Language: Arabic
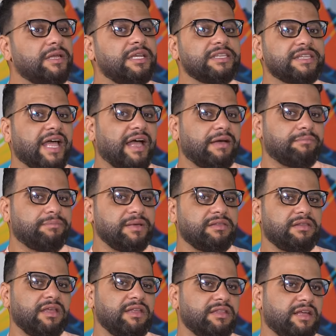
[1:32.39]
ان انت
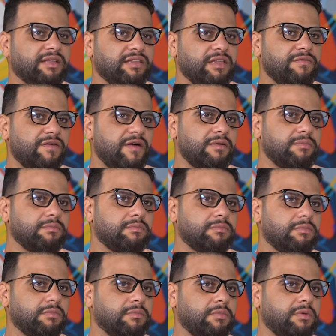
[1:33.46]
حبيت انك تفهم
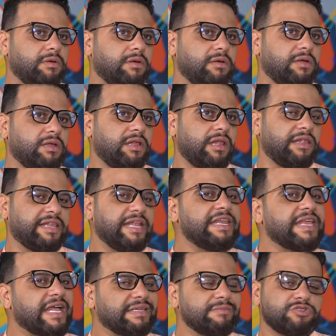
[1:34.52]
آه،
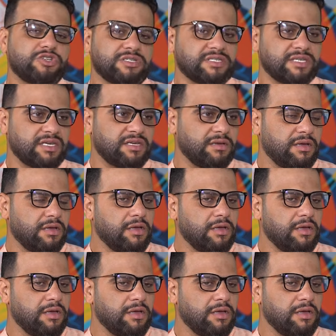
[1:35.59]
الدنيا هتمشي ازاي